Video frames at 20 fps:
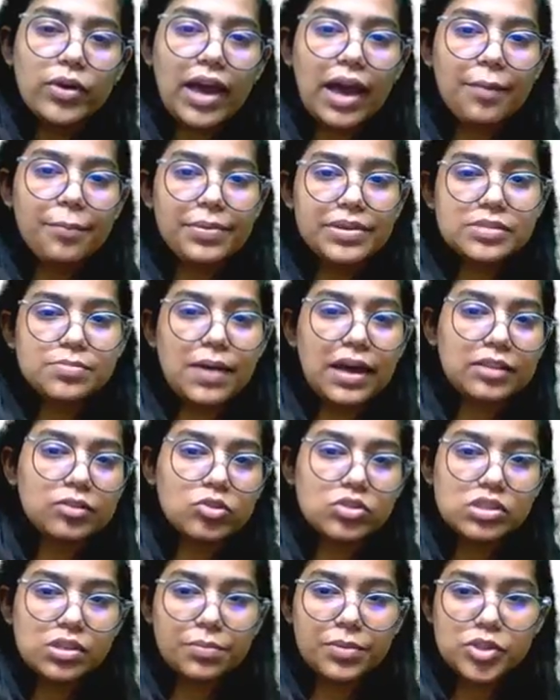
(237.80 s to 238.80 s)
यहाँ पे इस बात
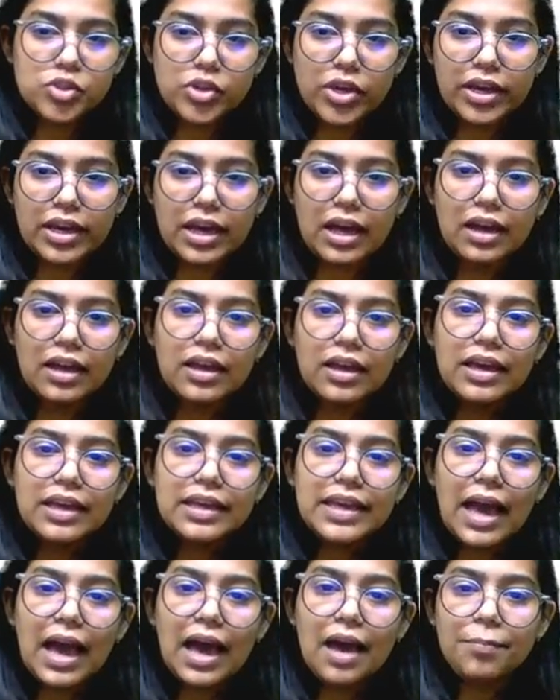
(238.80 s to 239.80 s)
को समझिएगा
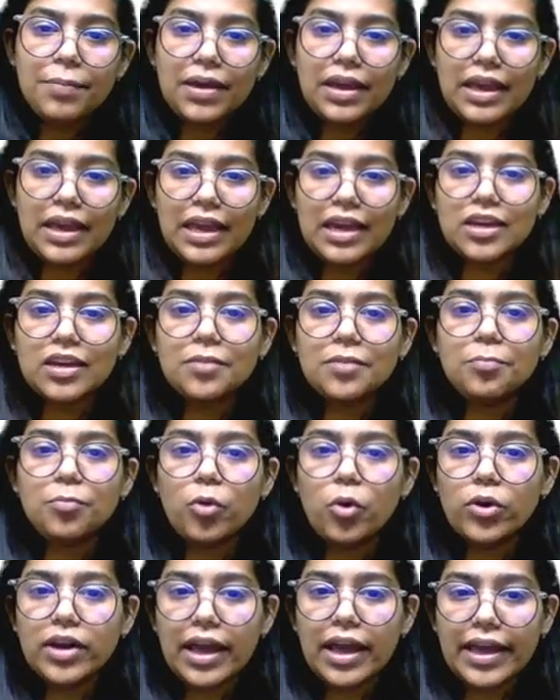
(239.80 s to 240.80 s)
यहाँ पे एक
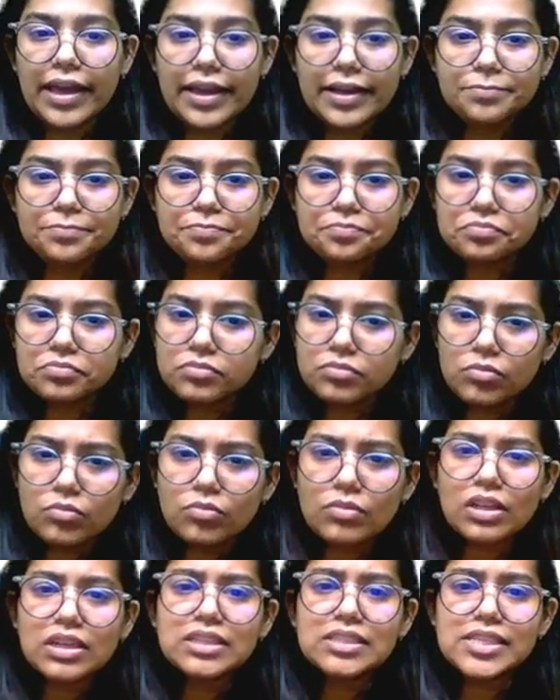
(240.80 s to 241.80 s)
रिपोर्ट आई है
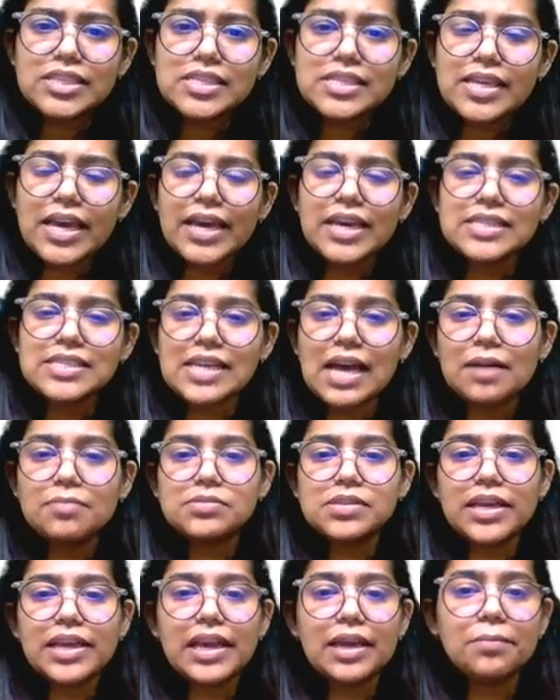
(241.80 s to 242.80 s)
जिसके हिसाब
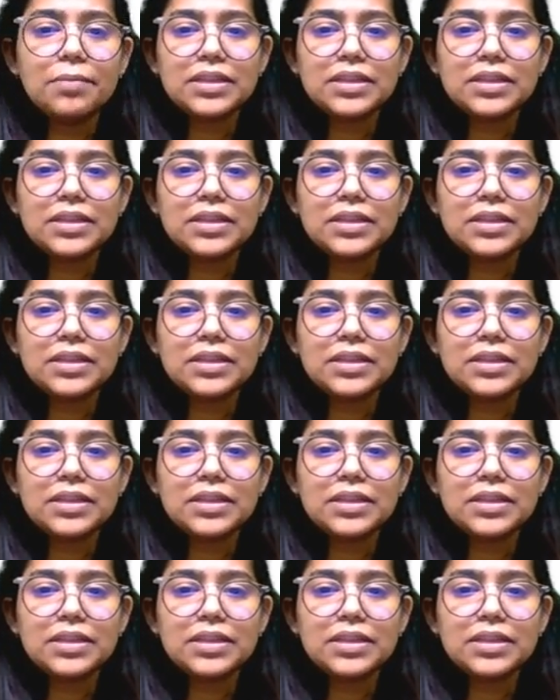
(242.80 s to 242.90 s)
से ये